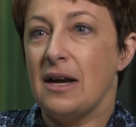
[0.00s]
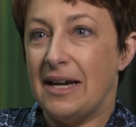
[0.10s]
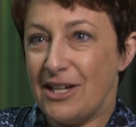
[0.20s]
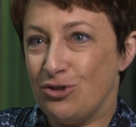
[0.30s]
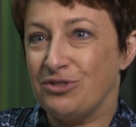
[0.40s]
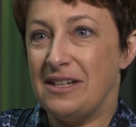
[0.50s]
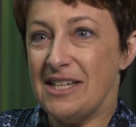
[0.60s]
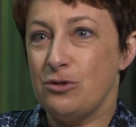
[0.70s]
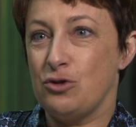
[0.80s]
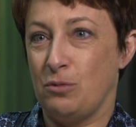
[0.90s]
les
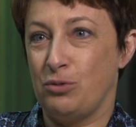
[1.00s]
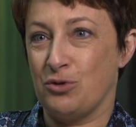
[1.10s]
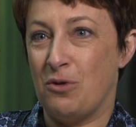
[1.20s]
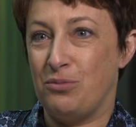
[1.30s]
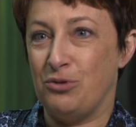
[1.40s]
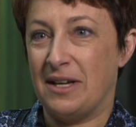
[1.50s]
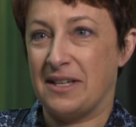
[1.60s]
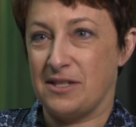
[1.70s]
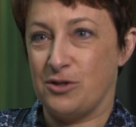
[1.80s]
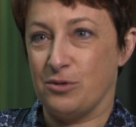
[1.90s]
journalistes ne se poseront plus la
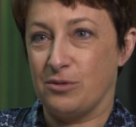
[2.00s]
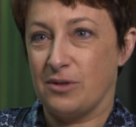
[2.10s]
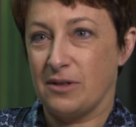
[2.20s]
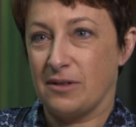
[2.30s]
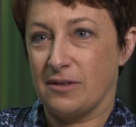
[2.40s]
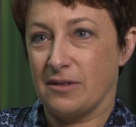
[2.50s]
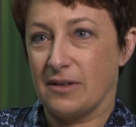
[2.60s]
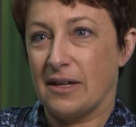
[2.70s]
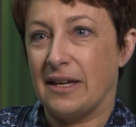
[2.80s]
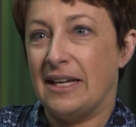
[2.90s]
question.
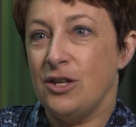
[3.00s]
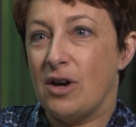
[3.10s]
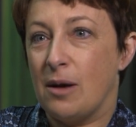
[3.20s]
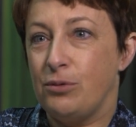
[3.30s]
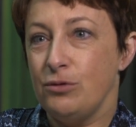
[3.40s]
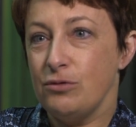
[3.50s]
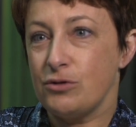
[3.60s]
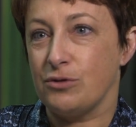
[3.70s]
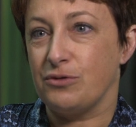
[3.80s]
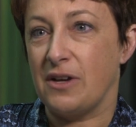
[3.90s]
Et il n'y aura plus
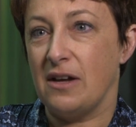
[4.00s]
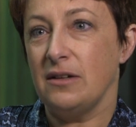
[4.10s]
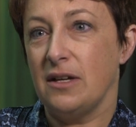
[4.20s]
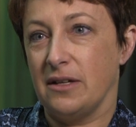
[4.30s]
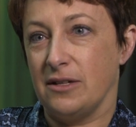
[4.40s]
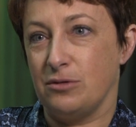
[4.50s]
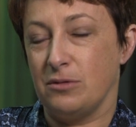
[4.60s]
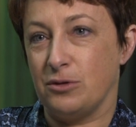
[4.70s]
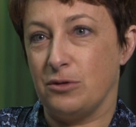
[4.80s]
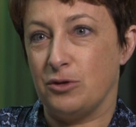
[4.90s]
ce frein et
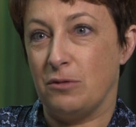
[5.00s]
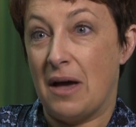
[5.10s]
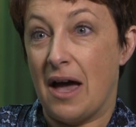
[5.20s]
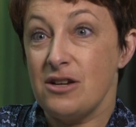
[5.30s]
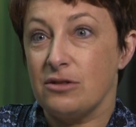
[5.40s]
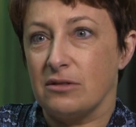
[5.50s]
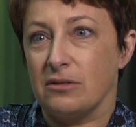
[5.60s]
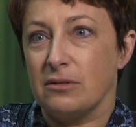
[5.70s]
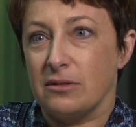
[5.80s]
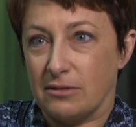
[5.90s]
ce, barrage
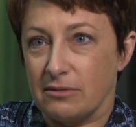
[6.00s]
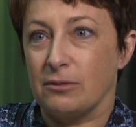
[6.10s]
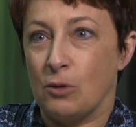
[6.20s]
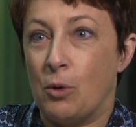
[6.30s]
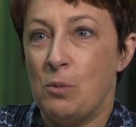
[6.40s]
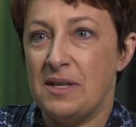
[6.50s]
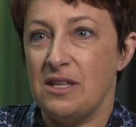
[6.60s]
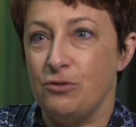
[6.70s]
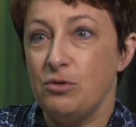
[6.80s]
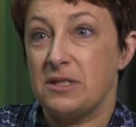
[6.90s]
euh, au premier
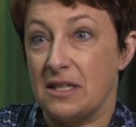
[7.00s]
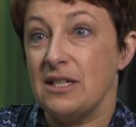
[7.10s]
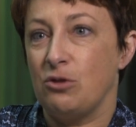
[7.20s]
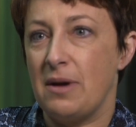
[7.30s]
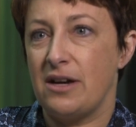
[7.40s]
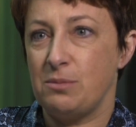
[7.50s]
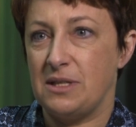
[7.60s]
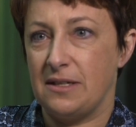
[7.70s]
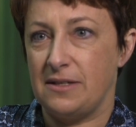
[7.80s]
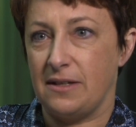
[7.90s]
niveau, c'est-à-dire le barrage
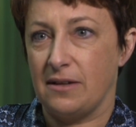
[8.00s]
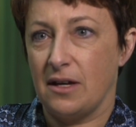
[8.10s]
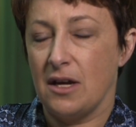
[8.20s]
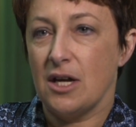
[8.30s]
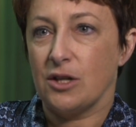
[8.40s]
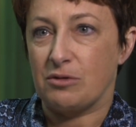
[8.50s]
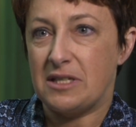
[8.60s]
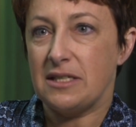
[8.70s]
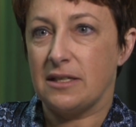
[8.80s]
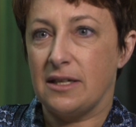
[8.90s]
médiatique. Donc
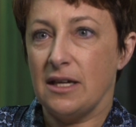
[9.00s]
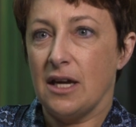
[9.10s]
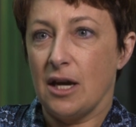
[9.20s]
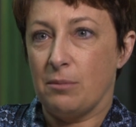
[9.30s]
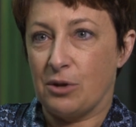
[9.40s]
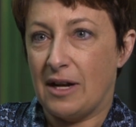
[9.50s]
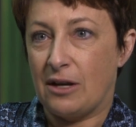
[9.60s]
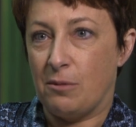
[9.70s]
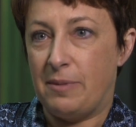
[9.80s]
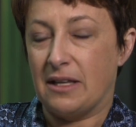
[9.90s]
ça, c'était pendant la
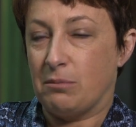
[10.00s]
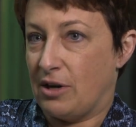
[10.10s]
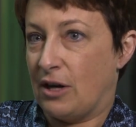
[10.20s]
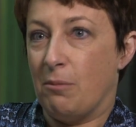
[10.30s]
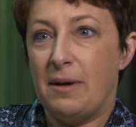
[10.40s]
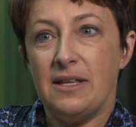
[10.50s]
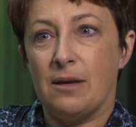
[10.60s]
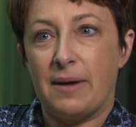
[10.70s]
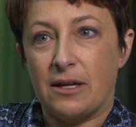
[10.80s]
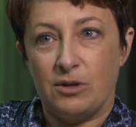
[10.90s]
campagne. Pendant la campagne, il
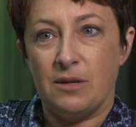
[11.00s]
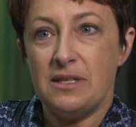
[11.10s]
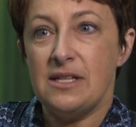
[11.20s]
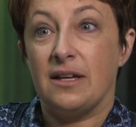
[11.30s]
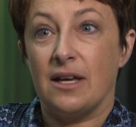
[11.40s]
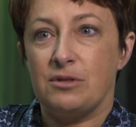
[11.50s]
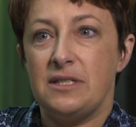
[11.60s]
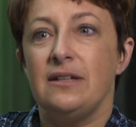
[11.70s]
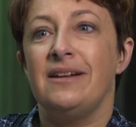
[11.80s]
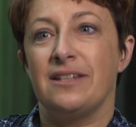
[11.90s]
n'y a pas que les médias, il y a
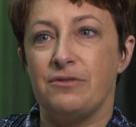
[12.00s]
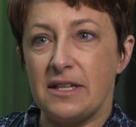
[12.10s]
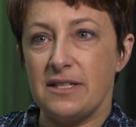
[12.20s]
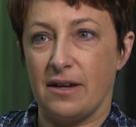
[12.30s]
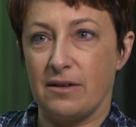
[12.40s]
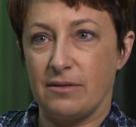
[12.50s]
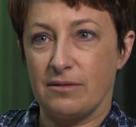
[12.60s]
aussi les adversaires.